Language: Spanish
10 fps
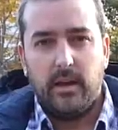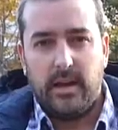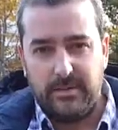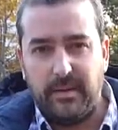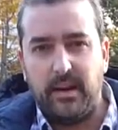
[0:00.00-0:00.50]

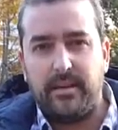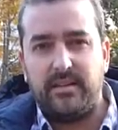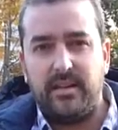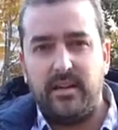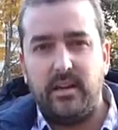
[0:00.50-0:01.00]
Las palabras
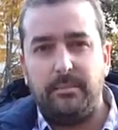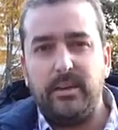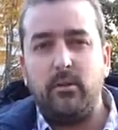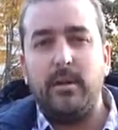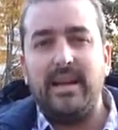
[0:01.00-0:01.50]
del
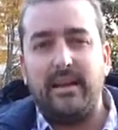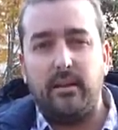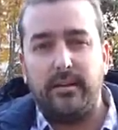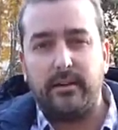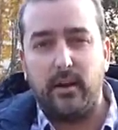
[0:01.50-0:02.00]
Pitu Abelardo,
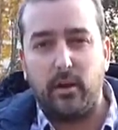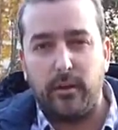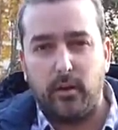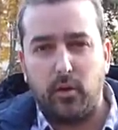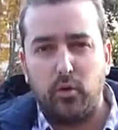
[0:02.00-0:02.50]
el técnico
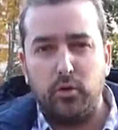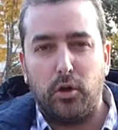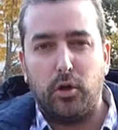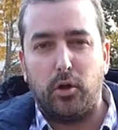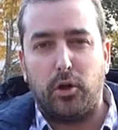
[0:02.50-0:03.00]
del
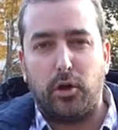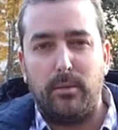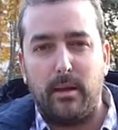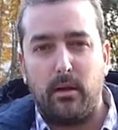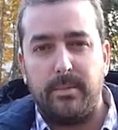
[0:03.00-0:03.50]
conjunto rojo y
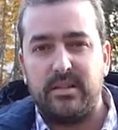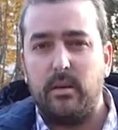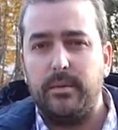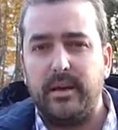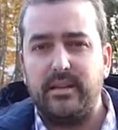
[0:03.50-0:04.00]
blanco, el
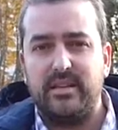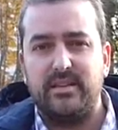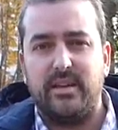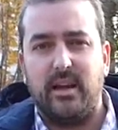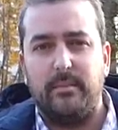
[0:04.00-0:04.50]
pasado viernes
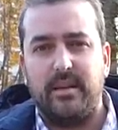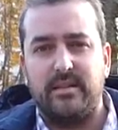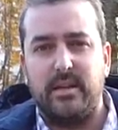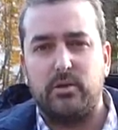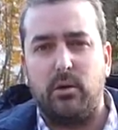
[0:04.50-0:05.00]
en sala de
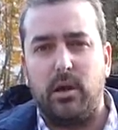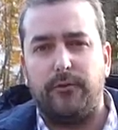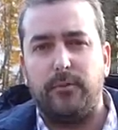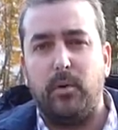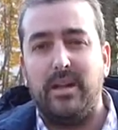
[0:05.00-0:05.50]
prensa en la Escuela de
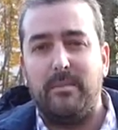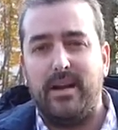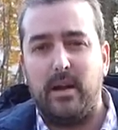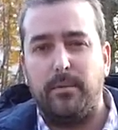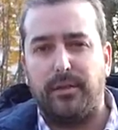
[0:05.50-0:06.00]
Fútbol de
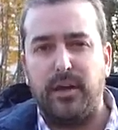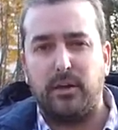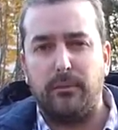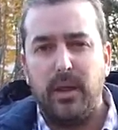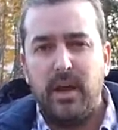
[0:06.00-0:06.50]
Marea. Por
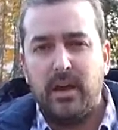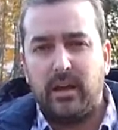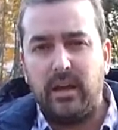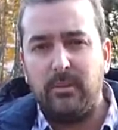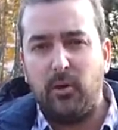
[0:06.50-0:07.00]
cierto,
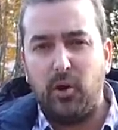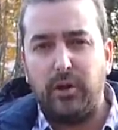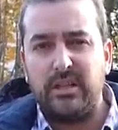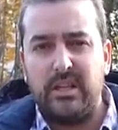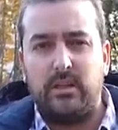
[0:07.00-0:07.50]
que el equipo
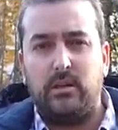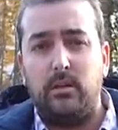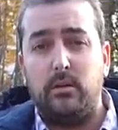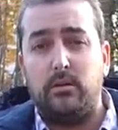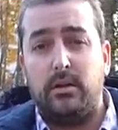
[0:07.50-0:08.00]
gijonés ha
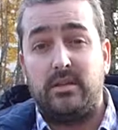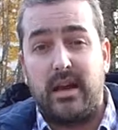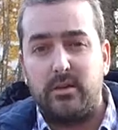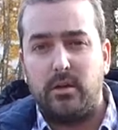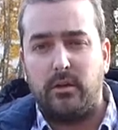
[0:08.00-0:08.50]
tenido
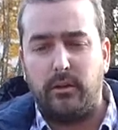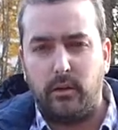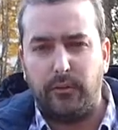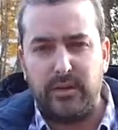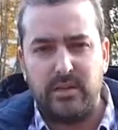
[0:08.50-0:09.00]
descanso, ha
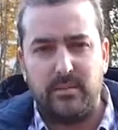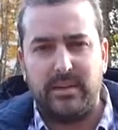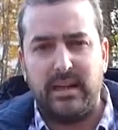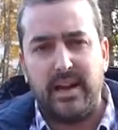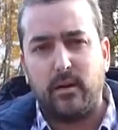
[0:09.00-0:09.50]
tenido un fin de
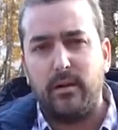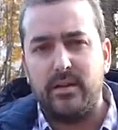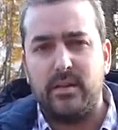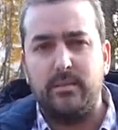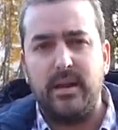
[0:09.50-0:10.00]
semana largo,
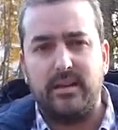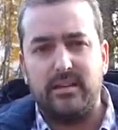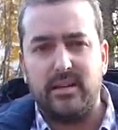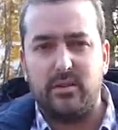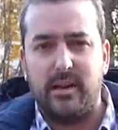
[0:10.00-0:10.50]
desde el
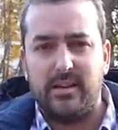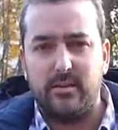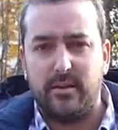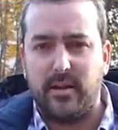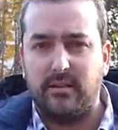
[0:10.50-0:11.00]
viernes a eso de las
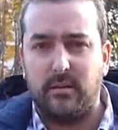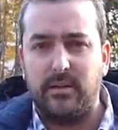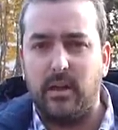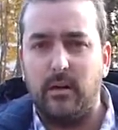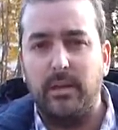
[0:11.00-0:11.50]
12 que han
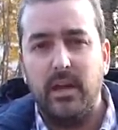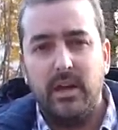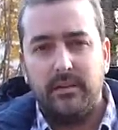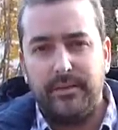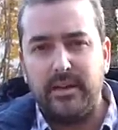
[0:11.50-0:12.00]
terminado
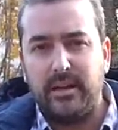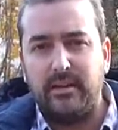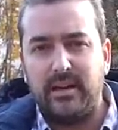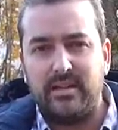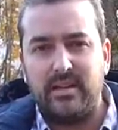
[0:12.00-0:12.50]
de
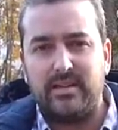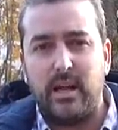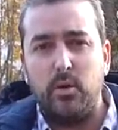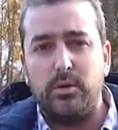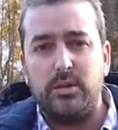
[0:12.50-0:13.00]
entrenarse hasta
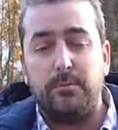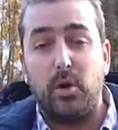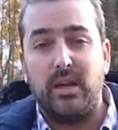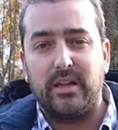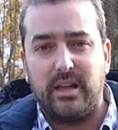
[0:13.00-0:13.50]
el lunes
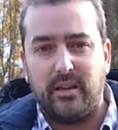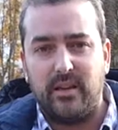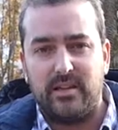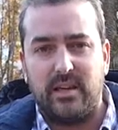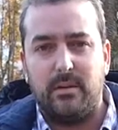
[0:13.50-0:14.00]
por la tarde,
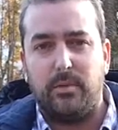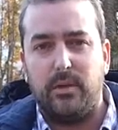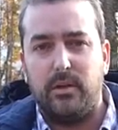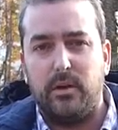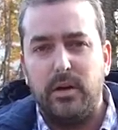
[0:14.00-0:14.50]
así que han
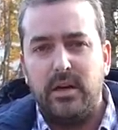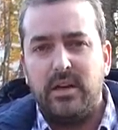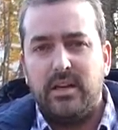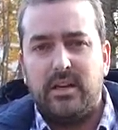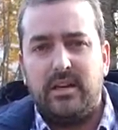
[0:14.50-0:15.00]
podido
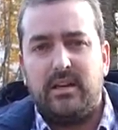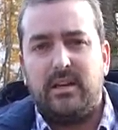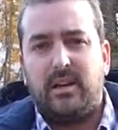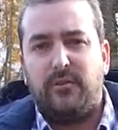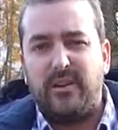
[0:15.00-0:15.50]

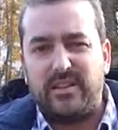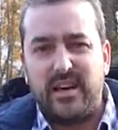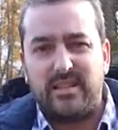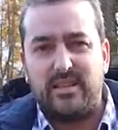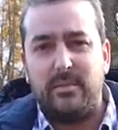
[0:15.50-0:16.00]
eh,
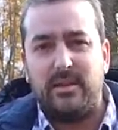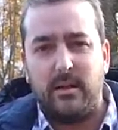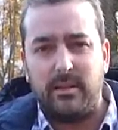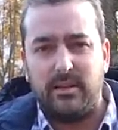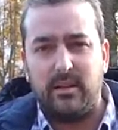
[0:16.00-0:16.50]
refrescarse
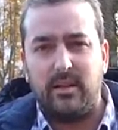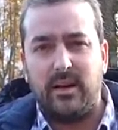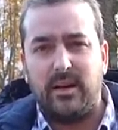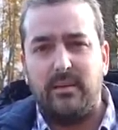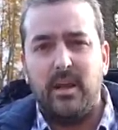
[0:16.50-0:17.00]
mentalmente de
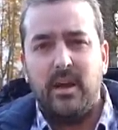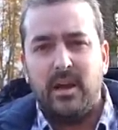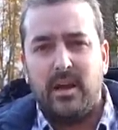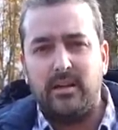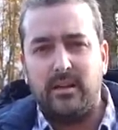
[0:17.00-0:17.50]
cara
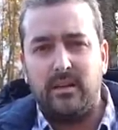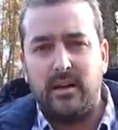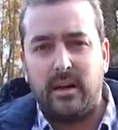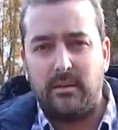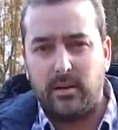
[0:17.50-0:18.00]
a intentar
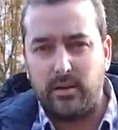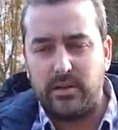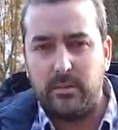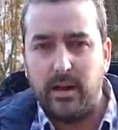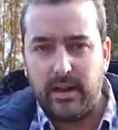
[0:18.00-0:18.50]
acabar con
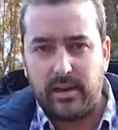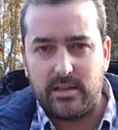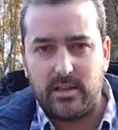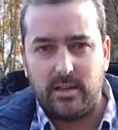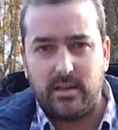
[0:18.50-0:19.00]
esa mala
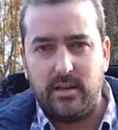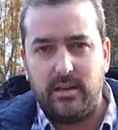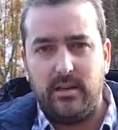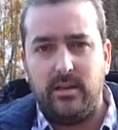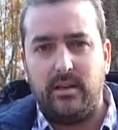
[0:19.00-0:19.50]
racha que,
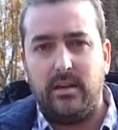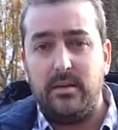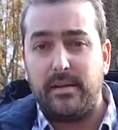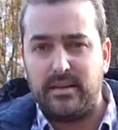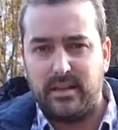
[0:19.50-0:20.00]
le, que
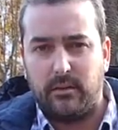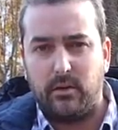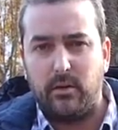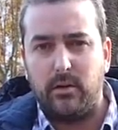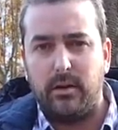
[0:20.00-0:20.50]
lleva
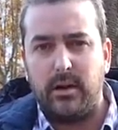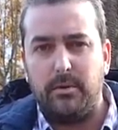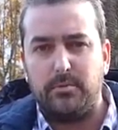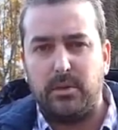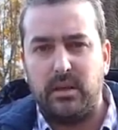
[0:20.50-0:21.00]
arrastrando el
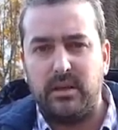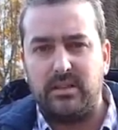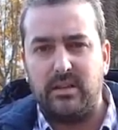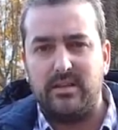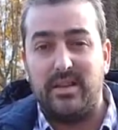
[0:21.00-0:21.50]
equipo
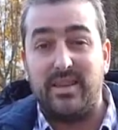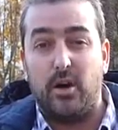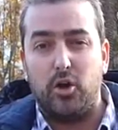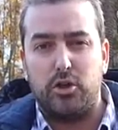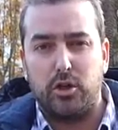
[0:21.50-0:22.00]
sportingista desde hace
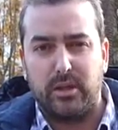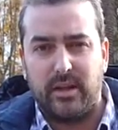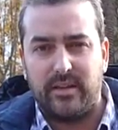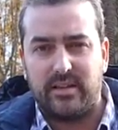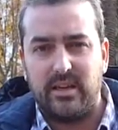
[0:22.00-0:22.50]
ocho
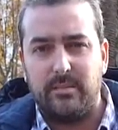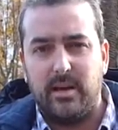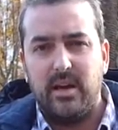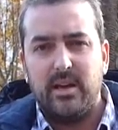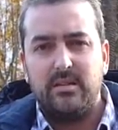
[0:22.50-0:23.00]
jornadas que
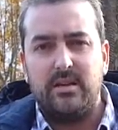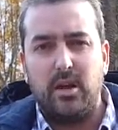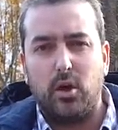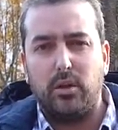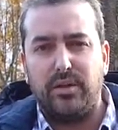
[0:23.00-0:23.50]
lleva sin
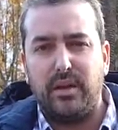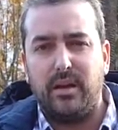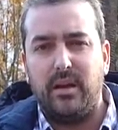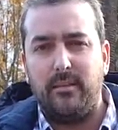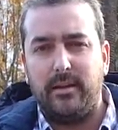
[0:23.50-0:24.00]
conocer
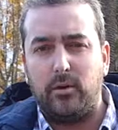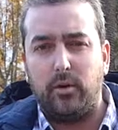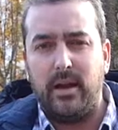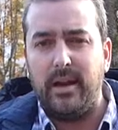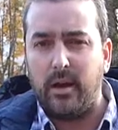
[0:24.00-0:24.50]
la
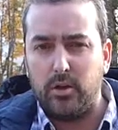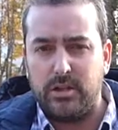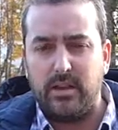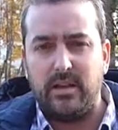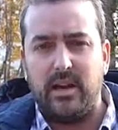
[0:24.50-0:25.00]
victoria. Lejos
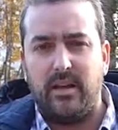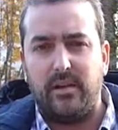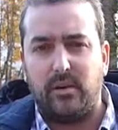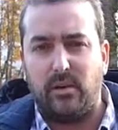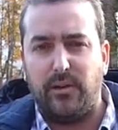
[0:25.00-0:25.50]
queda ya la
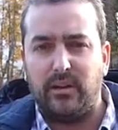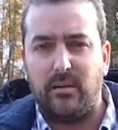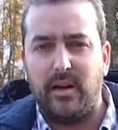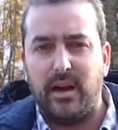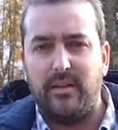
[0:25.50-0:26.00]
derrota frente
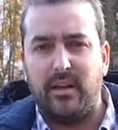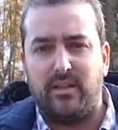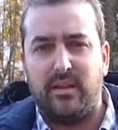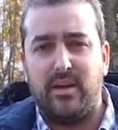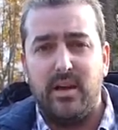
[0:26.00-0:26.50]
al Málaga de
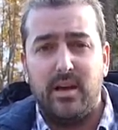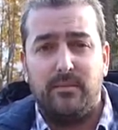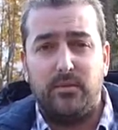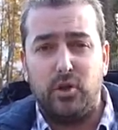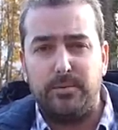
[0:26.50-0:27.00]
hace
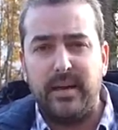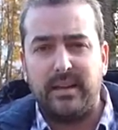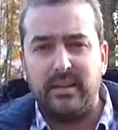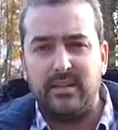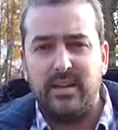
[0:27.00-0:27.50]
dos
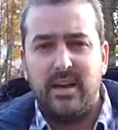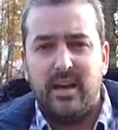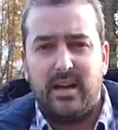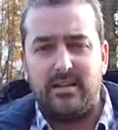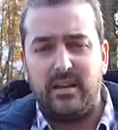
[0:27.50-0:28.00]
viernes,
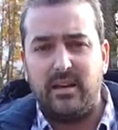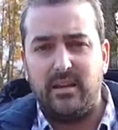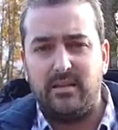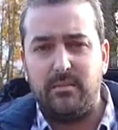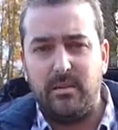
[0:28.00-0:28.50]
así
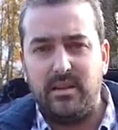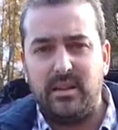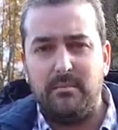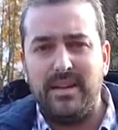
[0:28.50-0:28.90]
que simplemente